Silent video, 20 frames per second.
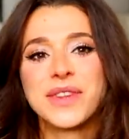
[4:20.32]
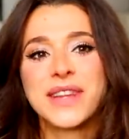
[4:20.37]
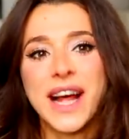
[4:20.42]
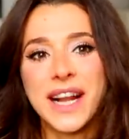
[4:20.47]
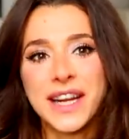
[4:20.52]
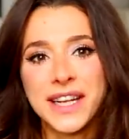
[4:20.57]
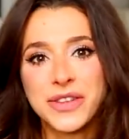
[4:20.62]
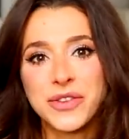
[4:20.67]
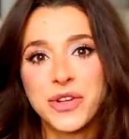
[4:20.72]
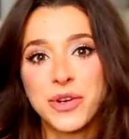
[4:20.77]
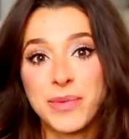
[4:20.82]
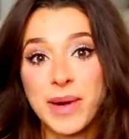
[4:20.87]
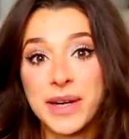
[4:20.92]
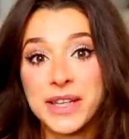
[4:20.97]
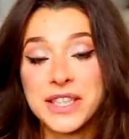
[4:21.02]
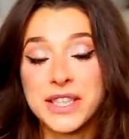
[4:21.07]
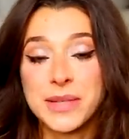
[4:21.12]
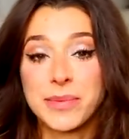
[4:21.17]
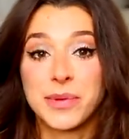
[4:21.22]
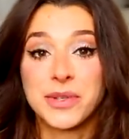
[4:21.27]
Dalej
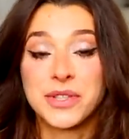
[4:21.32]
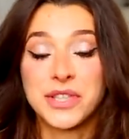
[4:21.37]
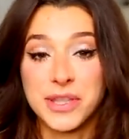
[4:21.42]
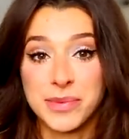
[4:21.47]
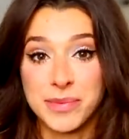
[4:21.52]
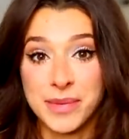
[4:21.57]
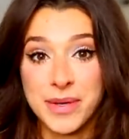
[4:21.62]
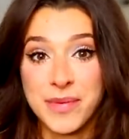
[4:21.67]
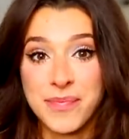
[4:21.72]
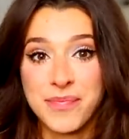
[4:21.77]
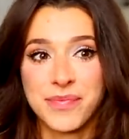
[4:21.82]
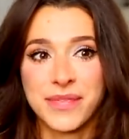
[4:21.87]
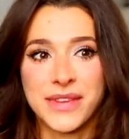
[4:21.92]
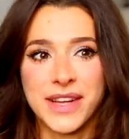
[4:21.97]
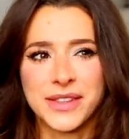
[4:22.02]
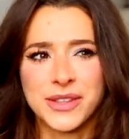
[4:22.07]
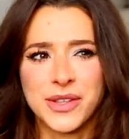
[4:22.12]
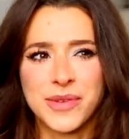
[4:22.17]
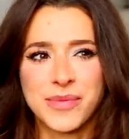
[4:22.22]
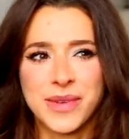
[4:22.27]
normalnie się pocimy,
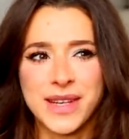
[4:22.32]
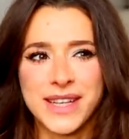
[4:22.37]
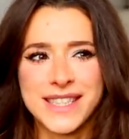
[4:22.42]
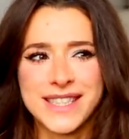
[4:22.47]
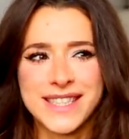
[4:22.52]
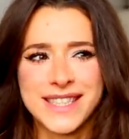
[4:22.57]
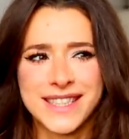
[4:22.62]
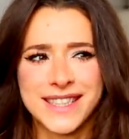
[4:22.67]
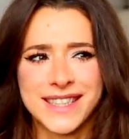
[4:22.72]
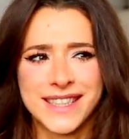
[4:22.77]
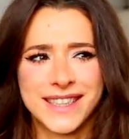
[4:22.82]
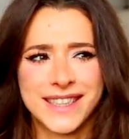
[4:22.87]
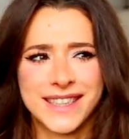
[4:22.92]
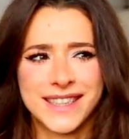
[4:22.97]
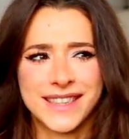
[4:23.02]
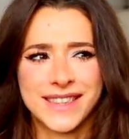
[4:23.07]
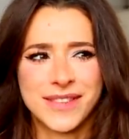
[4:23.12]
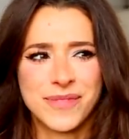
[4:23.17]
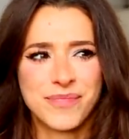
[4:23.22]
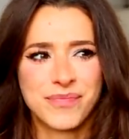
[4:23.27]
natomiast
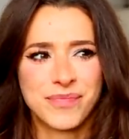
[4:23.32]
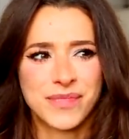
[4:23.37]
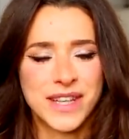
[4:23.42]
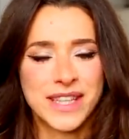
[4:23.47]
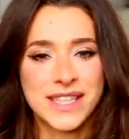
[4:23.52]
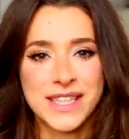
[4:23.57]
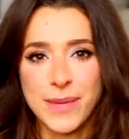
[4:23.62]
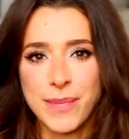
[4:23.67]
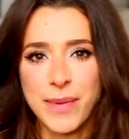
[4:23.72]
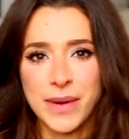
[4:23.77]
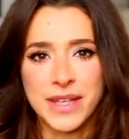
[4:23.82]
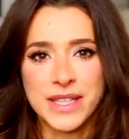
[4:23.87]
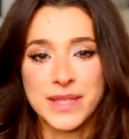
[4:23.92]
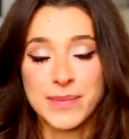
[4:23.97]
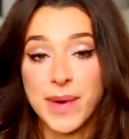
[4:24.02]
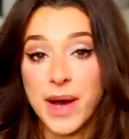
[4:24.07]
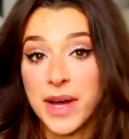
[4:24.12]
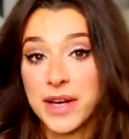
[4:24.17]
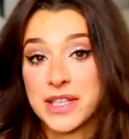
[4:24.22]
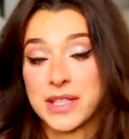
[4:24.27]
ten zapach
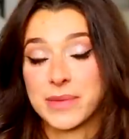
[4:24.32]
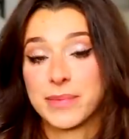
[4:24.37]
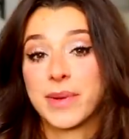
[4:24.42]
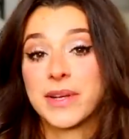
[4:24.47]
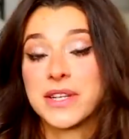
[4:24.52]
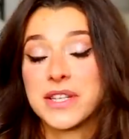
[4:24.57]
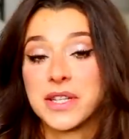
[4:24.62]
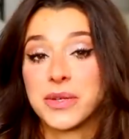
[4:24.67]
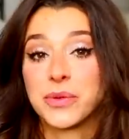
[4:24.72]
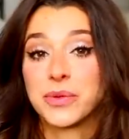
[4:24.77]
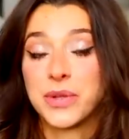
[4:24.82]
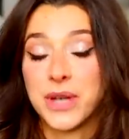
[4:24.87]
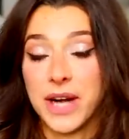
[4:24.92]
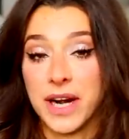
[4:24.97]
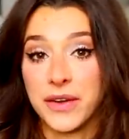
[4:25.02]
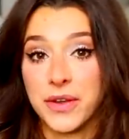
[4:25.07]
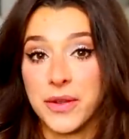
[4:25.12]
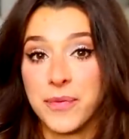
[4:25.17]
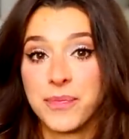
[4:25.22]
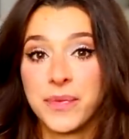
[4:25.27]
jest bardzo, bardzo
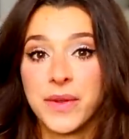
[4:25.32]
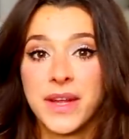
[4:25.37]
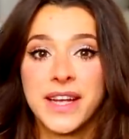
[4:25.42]
neutralny.